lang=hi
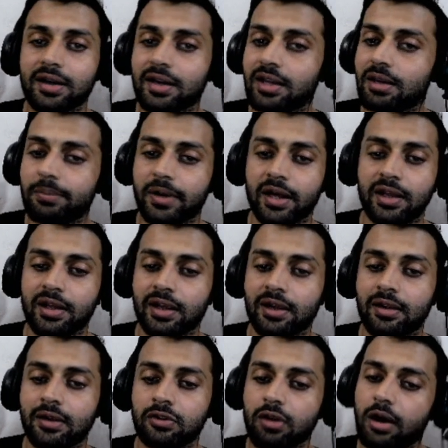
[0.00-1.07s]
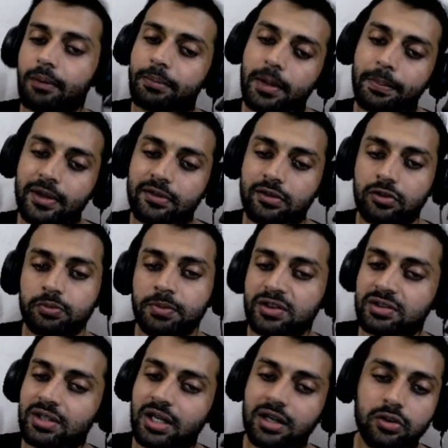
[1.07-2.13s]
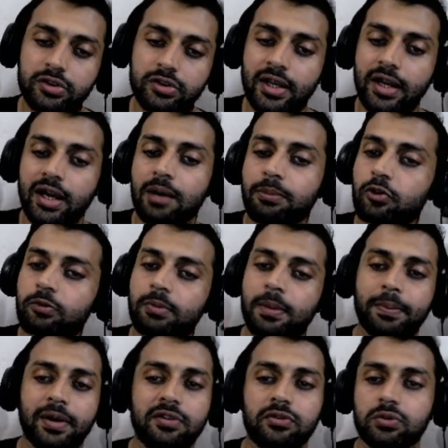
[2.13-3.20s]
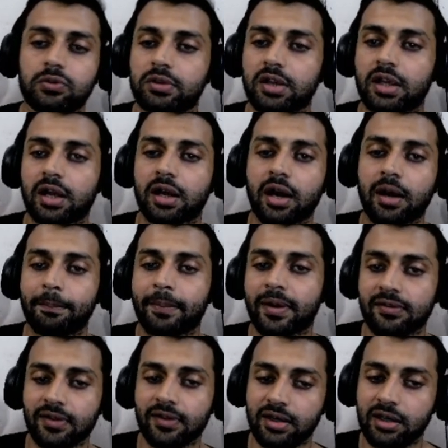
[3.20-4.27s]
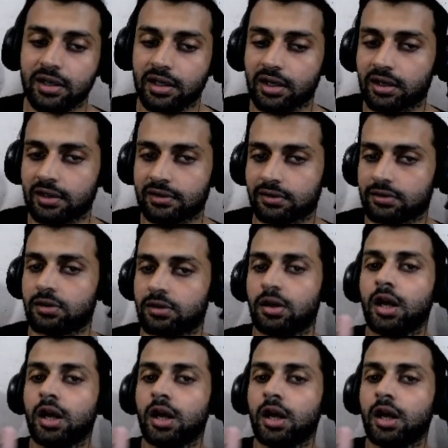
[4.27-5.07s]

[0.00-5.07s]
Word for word: नहीं पाएंगे तो आपका पैसा उसमें स्टक हो जाएगा आप उसमें फंस चुके हैं आप पैसा नहीं निकाल सकते